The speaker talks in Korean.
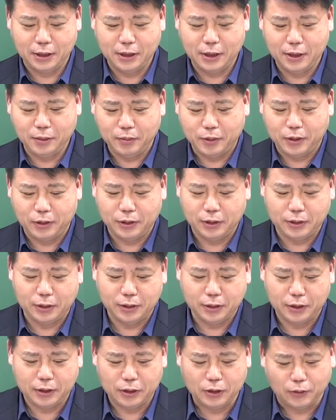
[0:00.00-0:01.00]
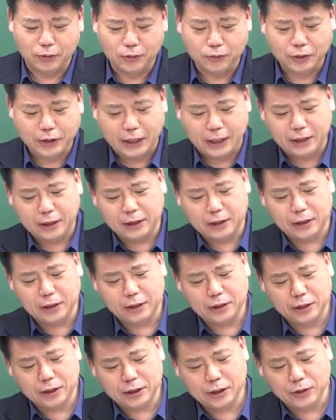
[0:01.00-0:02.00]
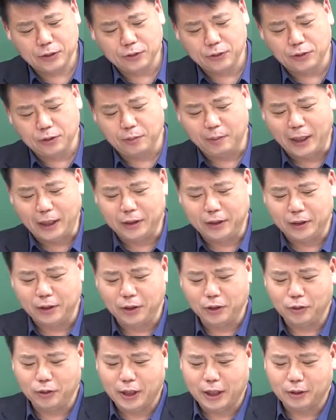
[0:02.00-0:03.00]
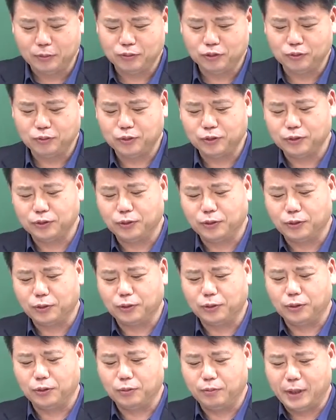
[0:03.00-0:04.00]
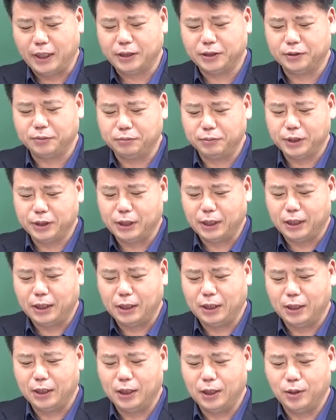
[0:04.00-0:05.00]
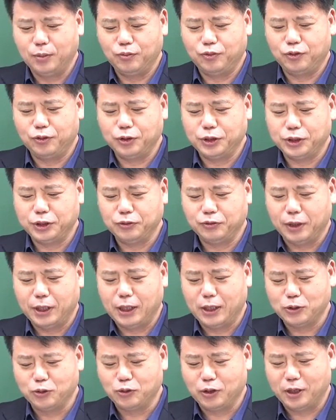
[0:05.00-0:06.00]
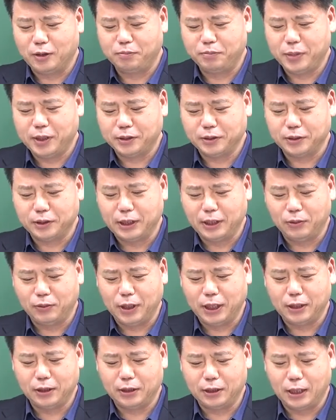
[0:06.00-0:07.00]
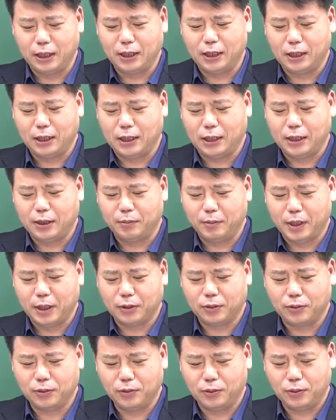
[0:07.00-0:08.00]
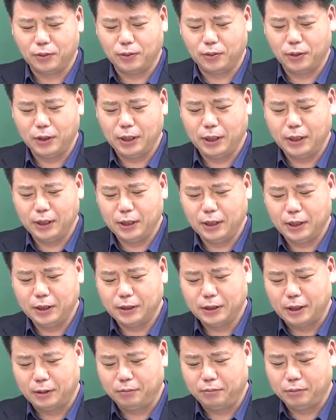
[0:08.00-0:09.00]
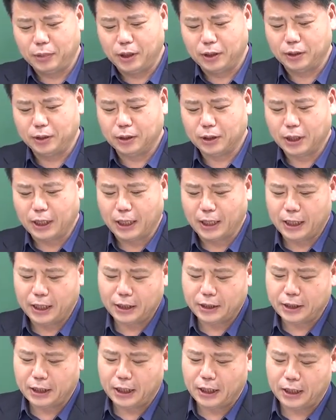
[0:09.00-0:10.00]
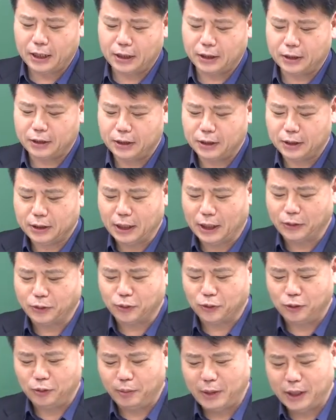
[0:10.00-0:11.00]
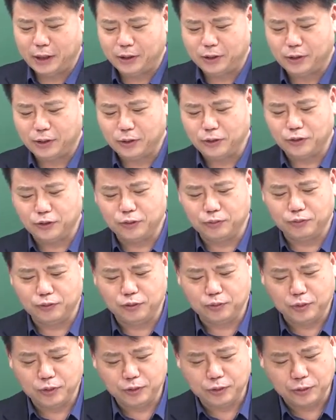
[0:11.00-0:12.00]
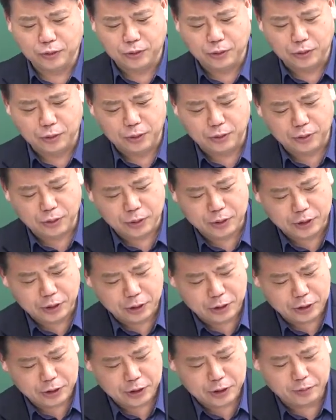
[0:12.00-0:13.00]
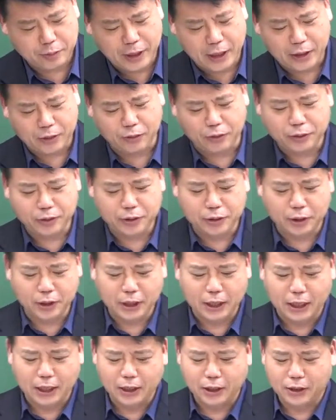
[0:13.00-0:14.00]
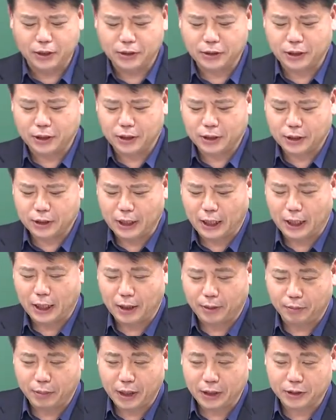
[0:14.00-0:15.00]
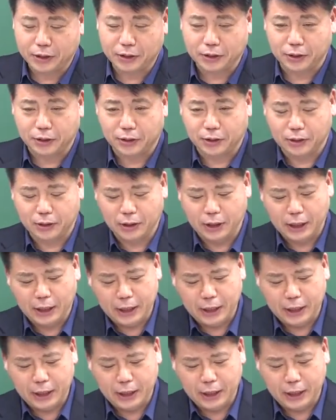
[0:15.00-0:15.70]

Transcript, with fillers: 2번은 정류자는 직류를 만들기 위한 부분으로 맞습니다. 브러쉬와 조합해서 사용한다. 맞고 3번 계좌는 자석을 만들어주는 부분으로 철심의 권선이 감겨져 있다. 맞죠?